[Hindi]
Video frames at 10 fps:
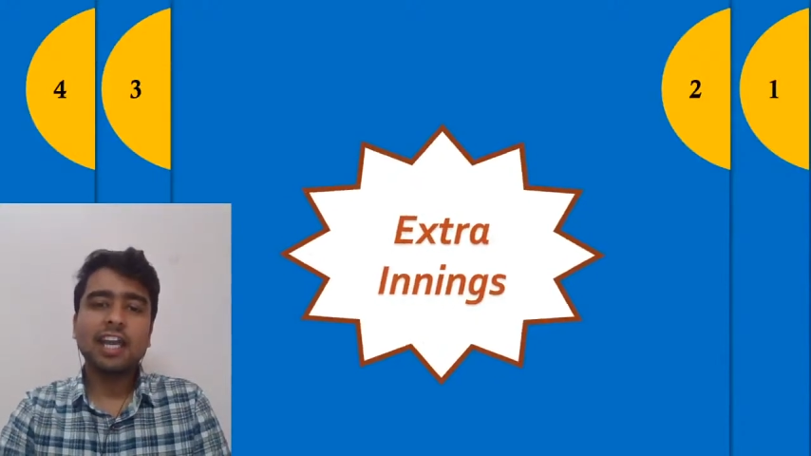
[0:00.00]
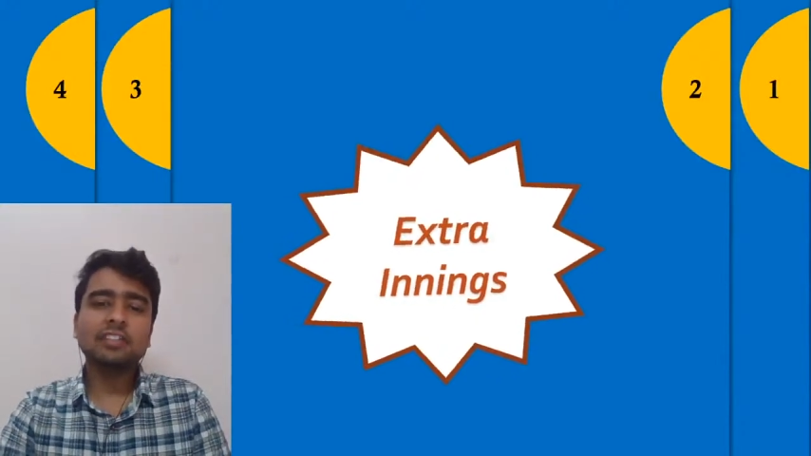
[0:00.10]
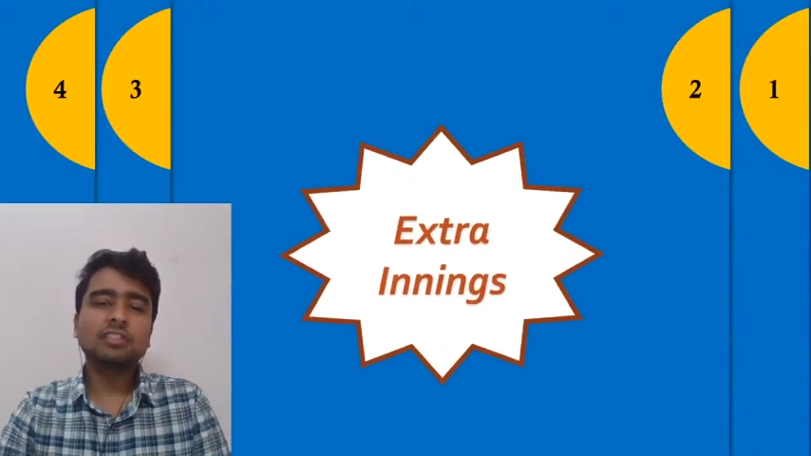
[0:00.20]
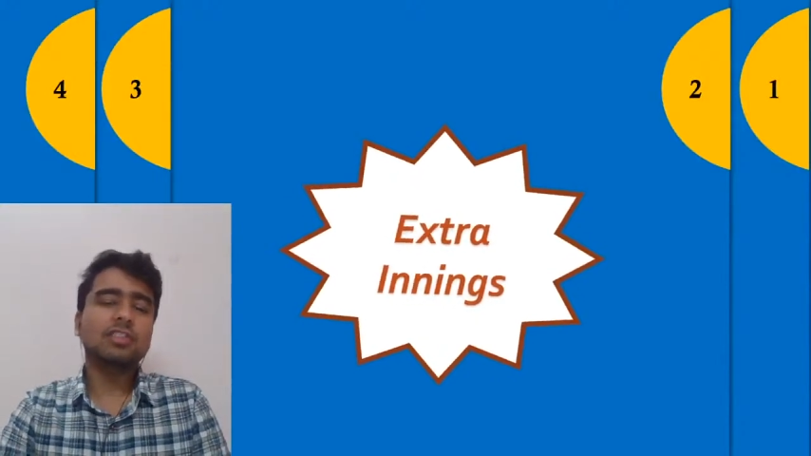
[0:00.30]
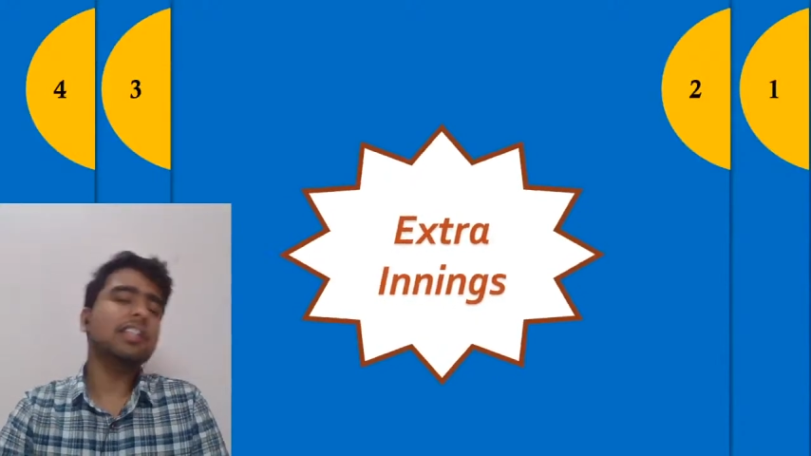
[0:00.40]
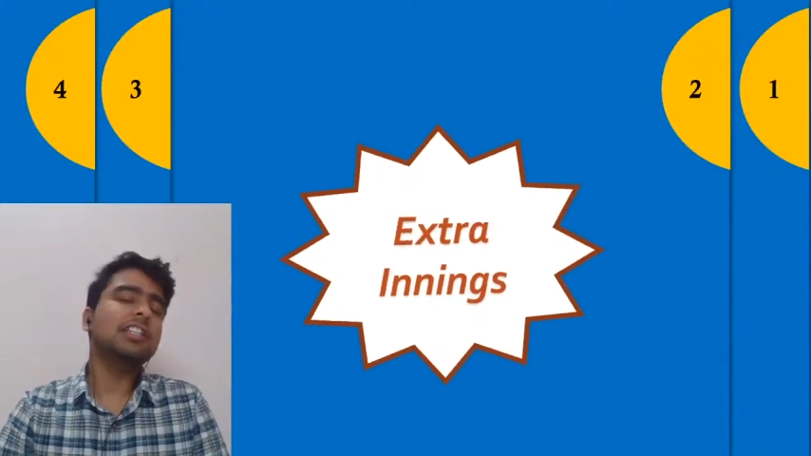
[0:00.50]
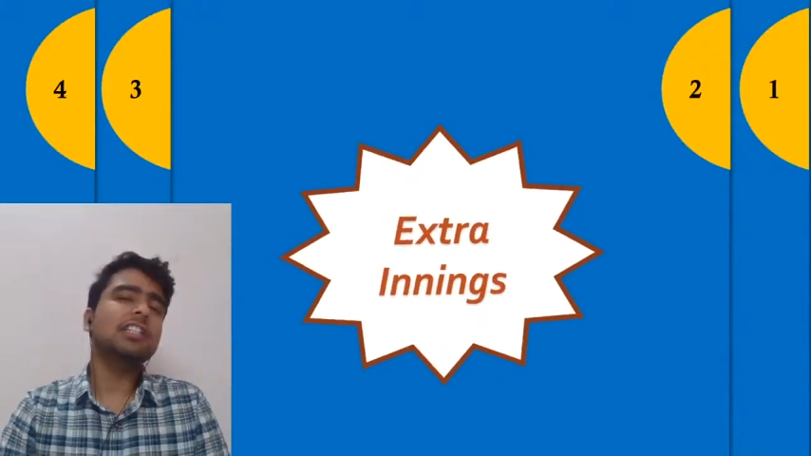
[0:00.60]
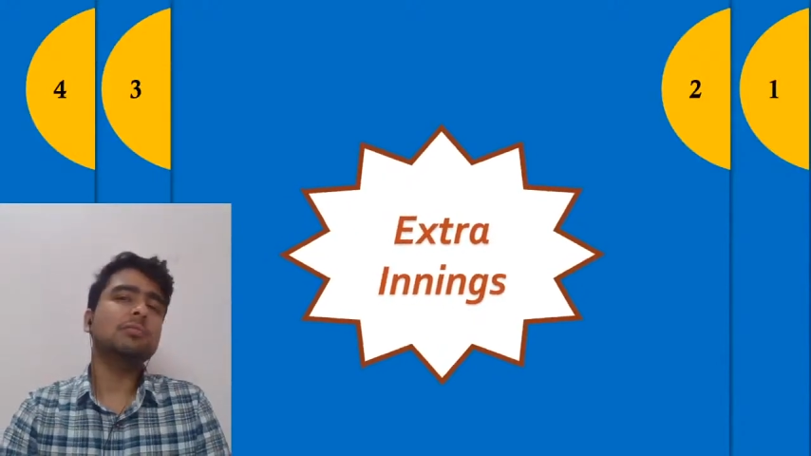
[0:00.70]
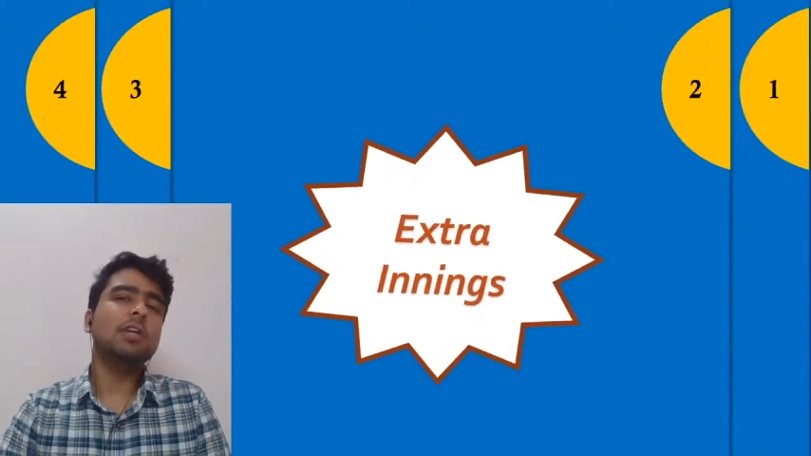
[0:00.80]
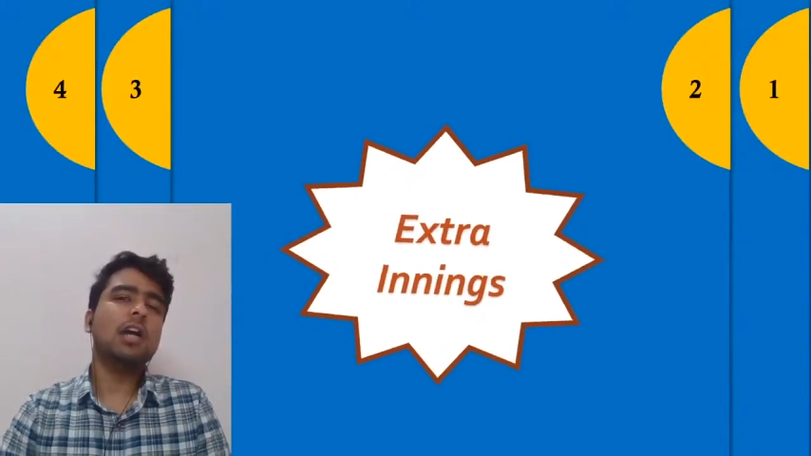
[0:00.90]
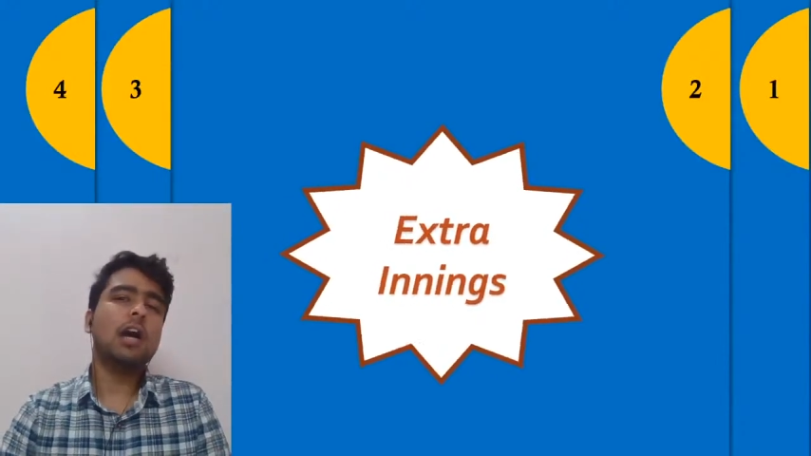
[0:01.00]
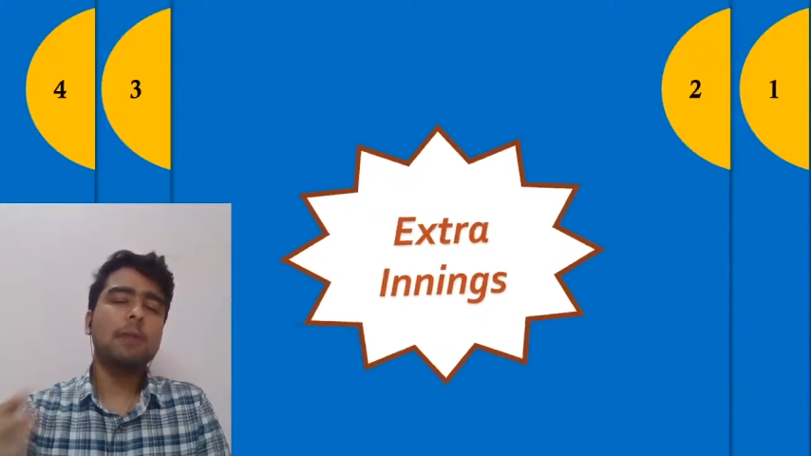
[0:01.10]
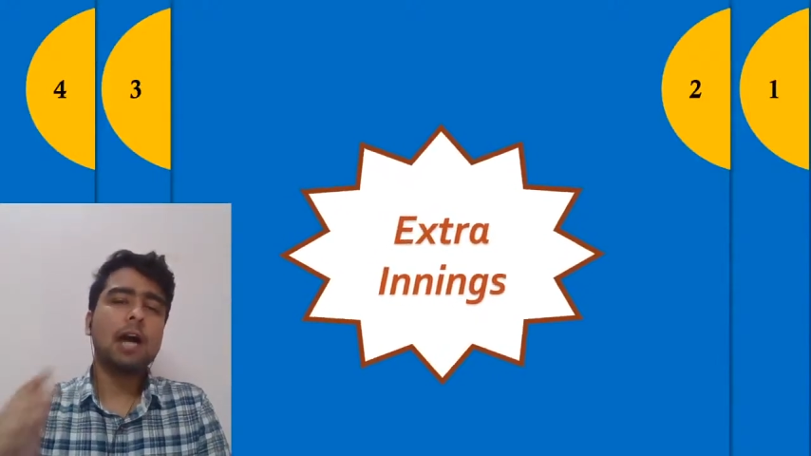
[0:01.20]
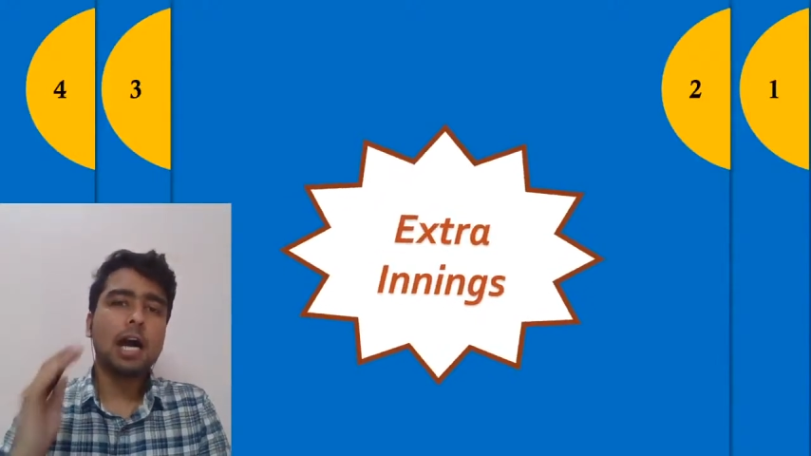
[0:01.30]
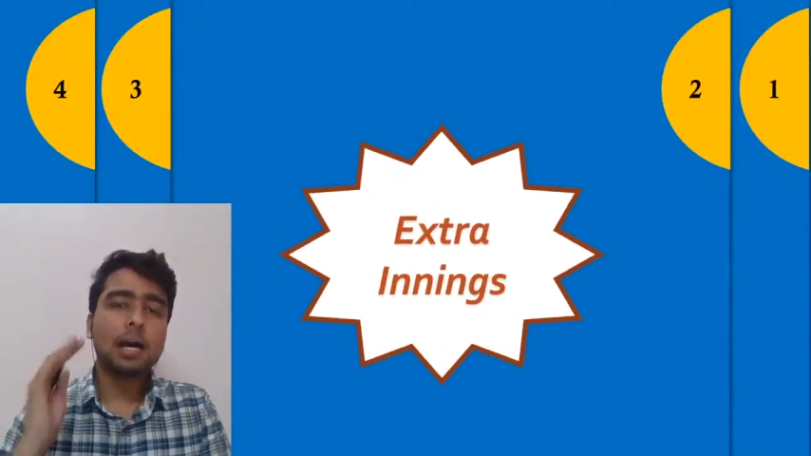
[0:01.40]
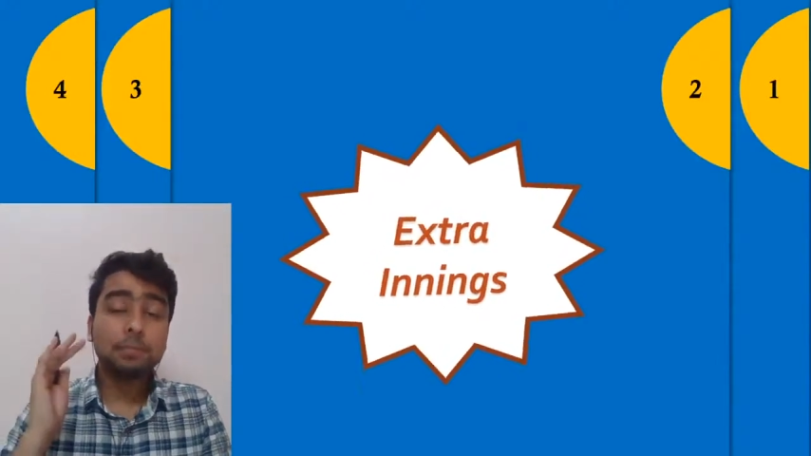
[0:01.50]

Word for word: एक्स्ट्रा इनिंग्स में हम